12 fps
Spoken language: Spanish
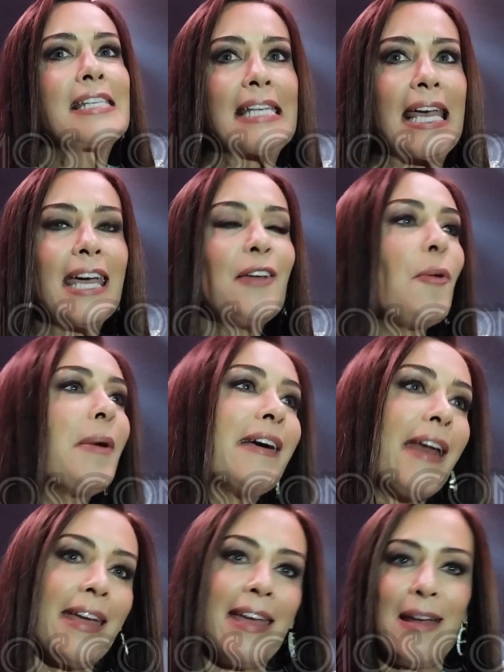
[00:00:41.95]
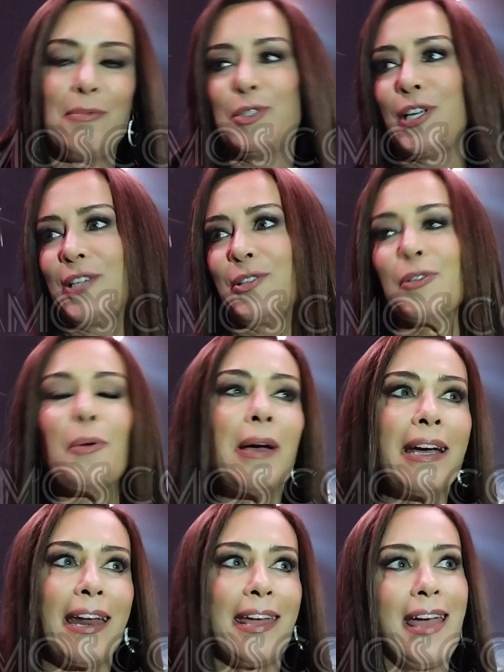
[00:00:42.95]
Sí, no me creían muchachos, no
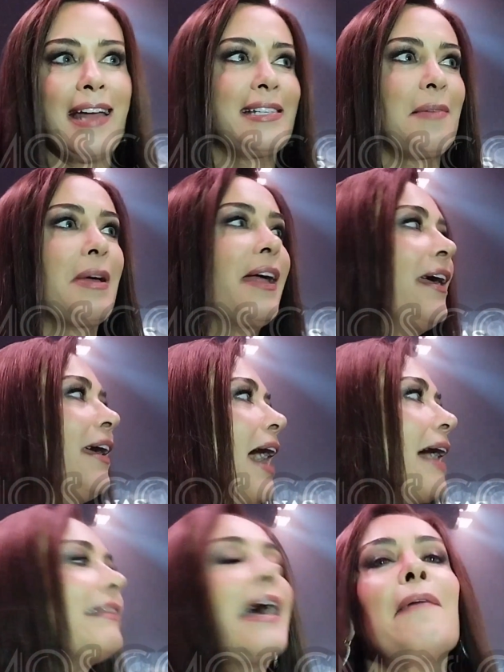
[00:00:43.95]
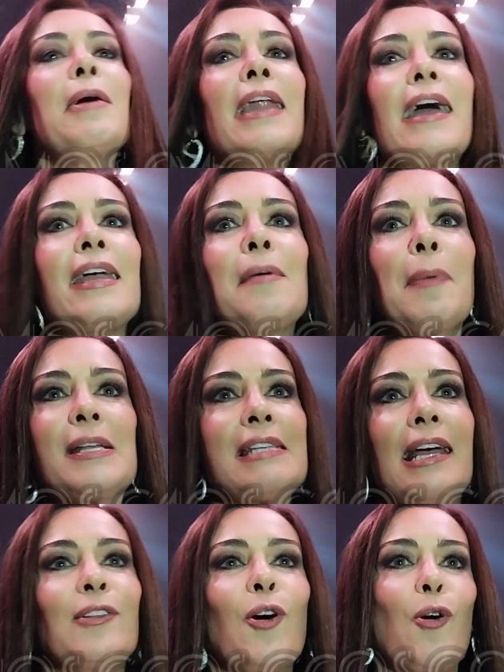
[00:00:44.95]
me creían. Se me andaban ahí
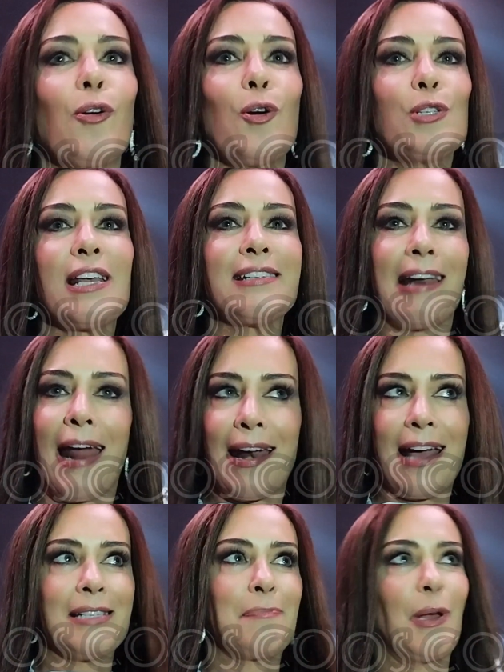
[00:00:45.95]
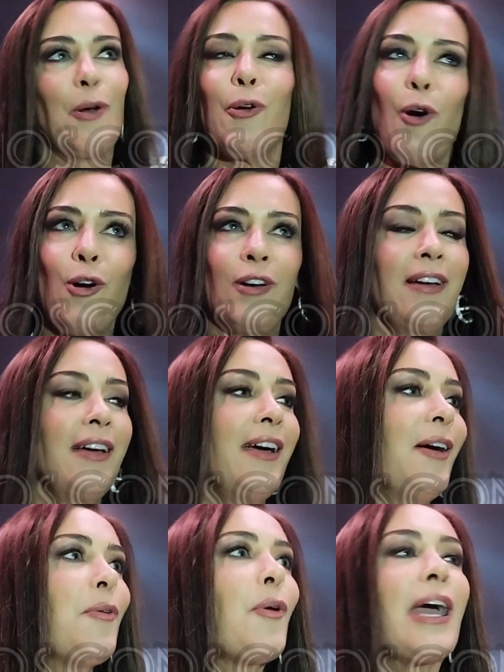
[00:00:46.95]
pensando cosas raras, pero no
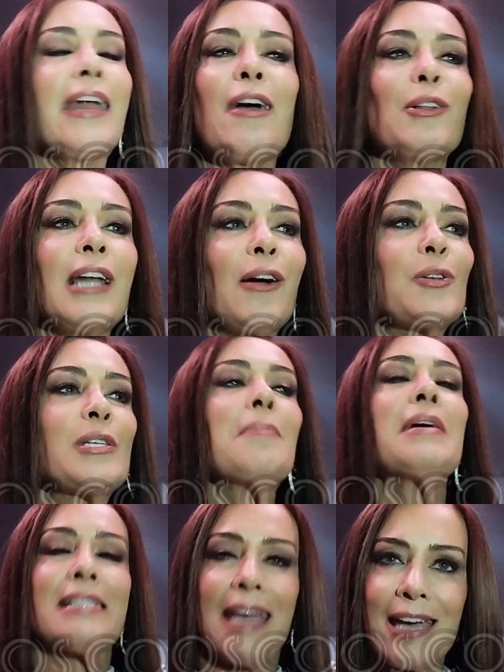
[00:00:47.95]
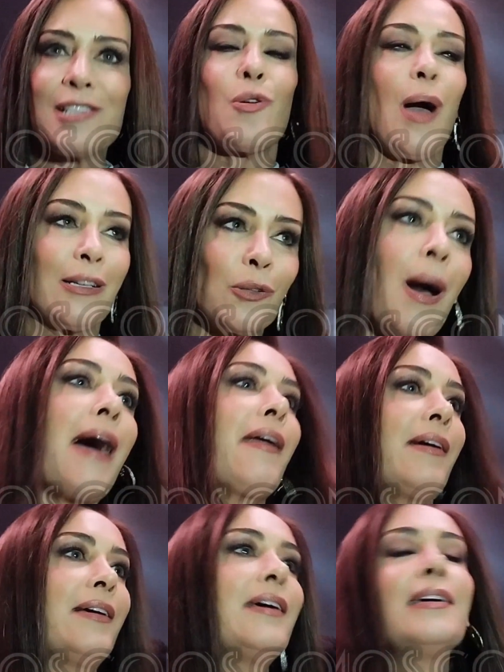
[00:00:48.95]
no quería otra cosa más que eso, actuar.
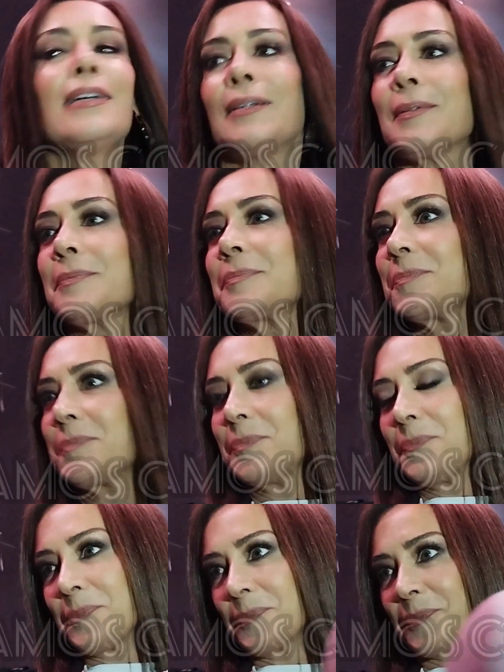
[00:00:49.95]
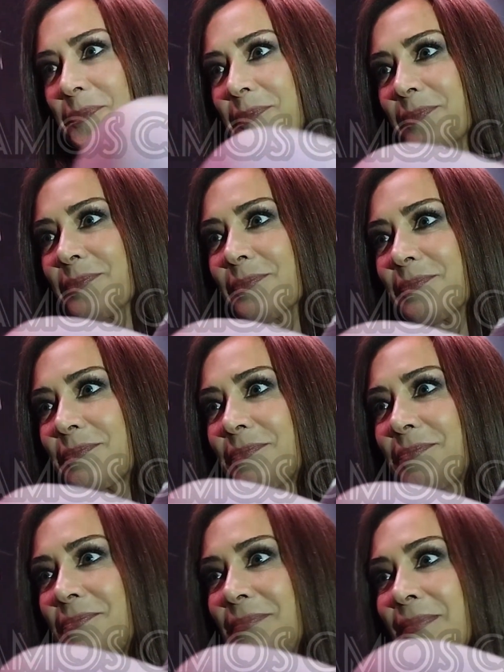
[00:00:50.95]
Oye, y además de este lado, ¿no? Porque
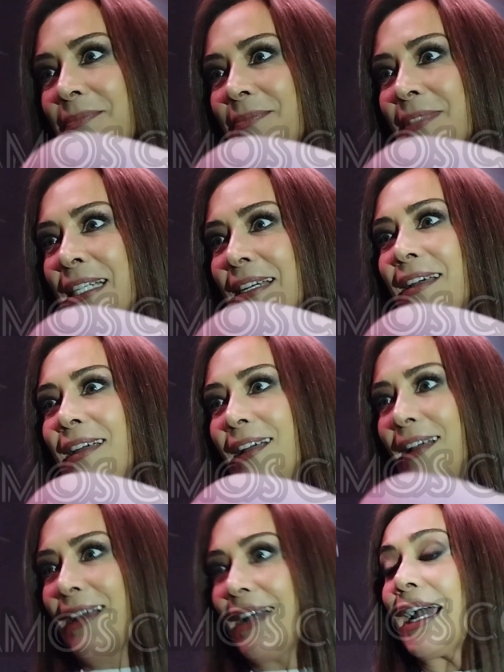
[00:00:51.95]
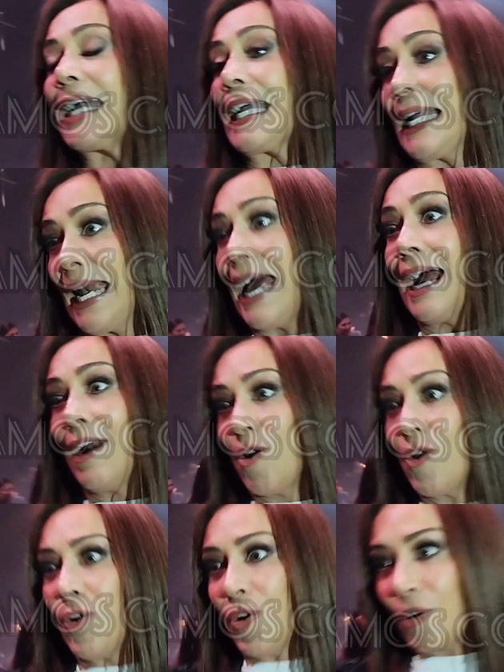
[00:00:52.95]
siempre teníamos como que la ventana de
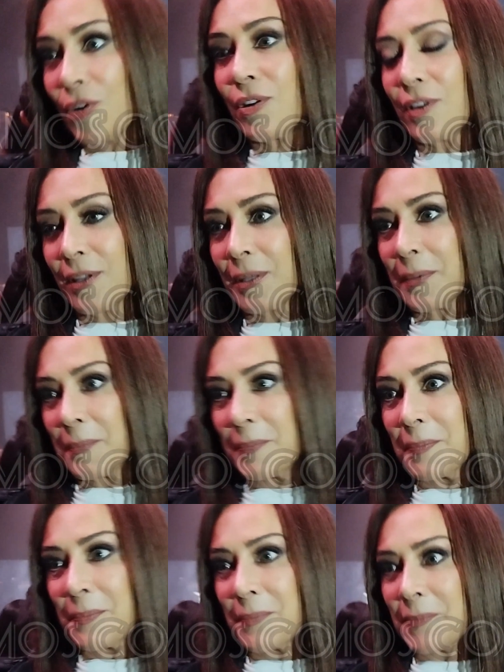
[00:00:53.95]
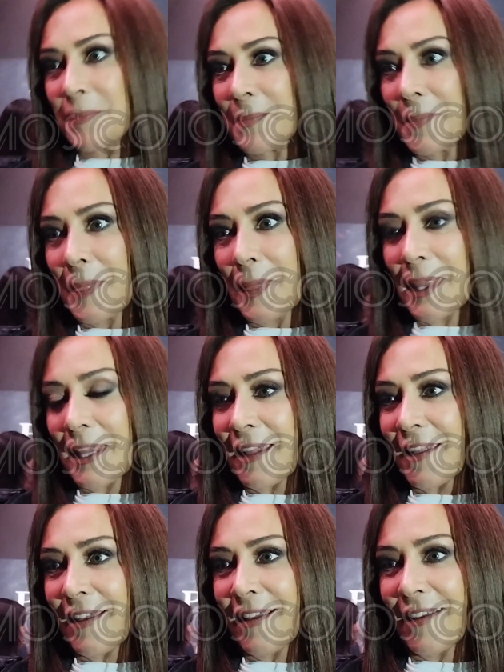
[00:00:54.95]
frente. Y, cómo te sientes con pues,
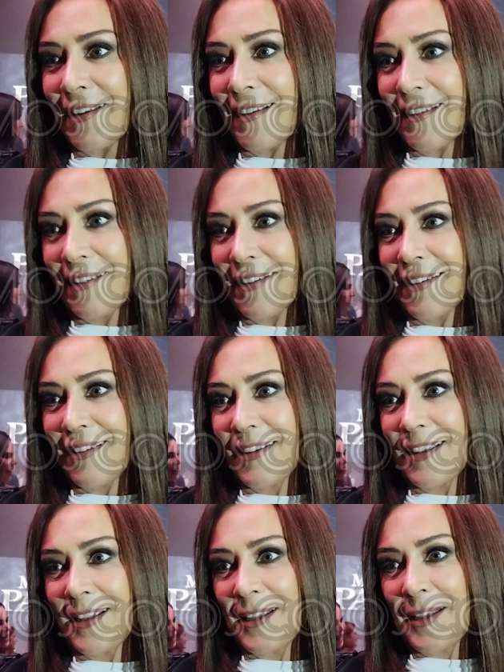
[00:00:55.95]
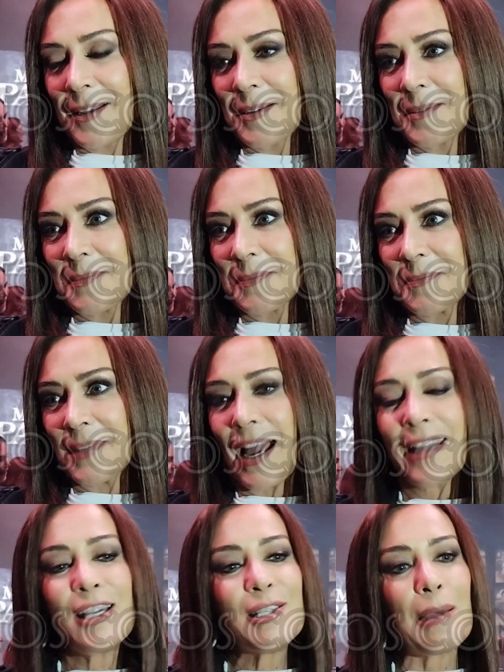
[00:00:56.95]
todo este talento, nuevos compañeros?
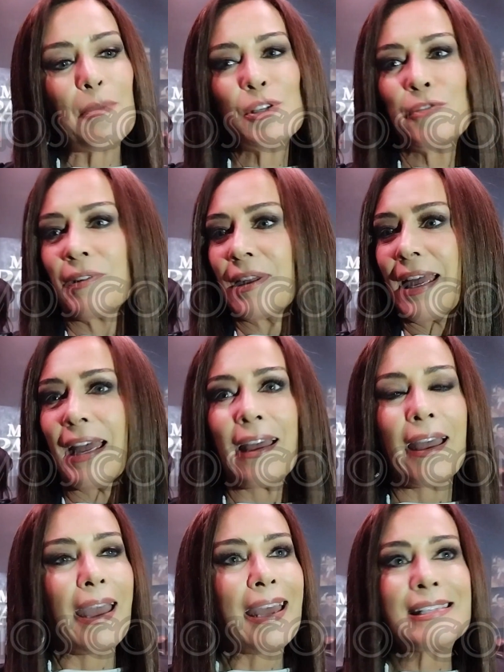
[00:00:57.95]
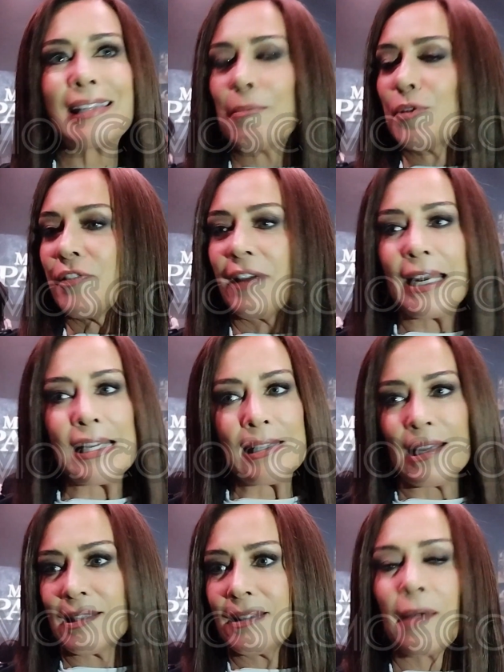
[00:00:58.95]
estamos, ¿Cómo te han acobijado? Estamos
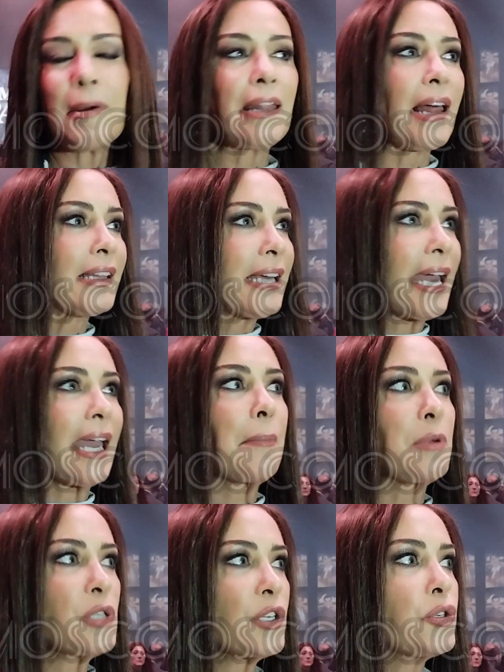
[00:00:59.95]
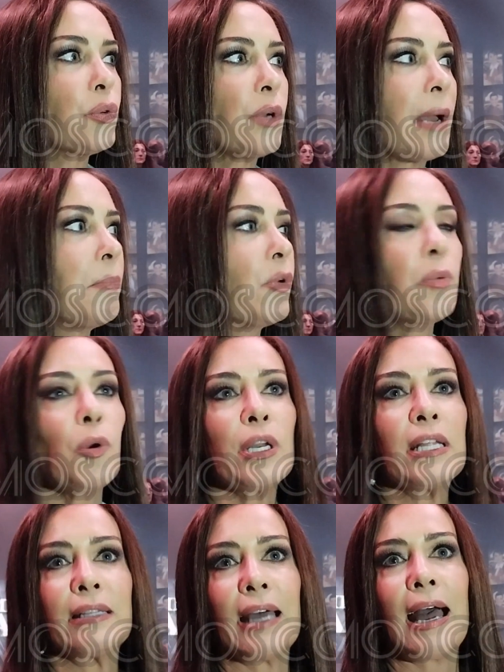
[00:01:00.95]
felices. De verdad que hemos hecho una muy
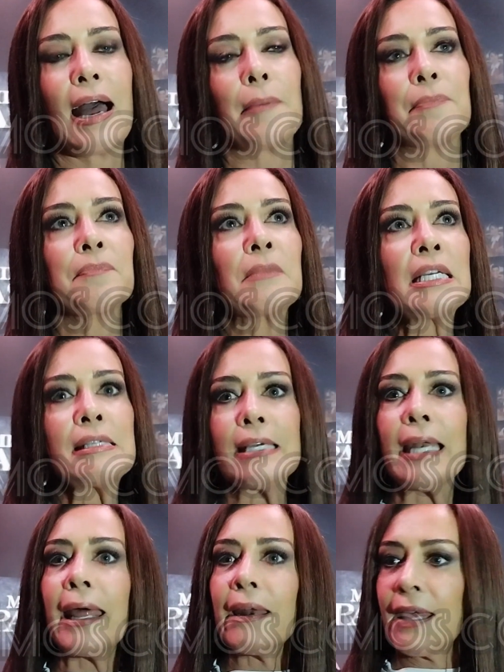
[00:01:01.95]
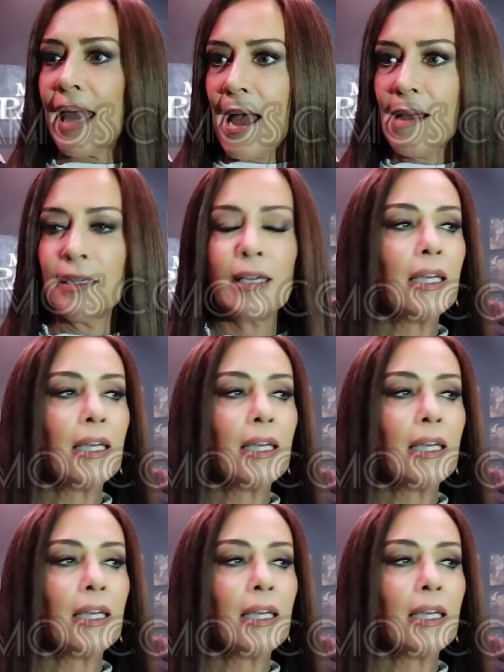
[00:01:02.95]
bonita sinergia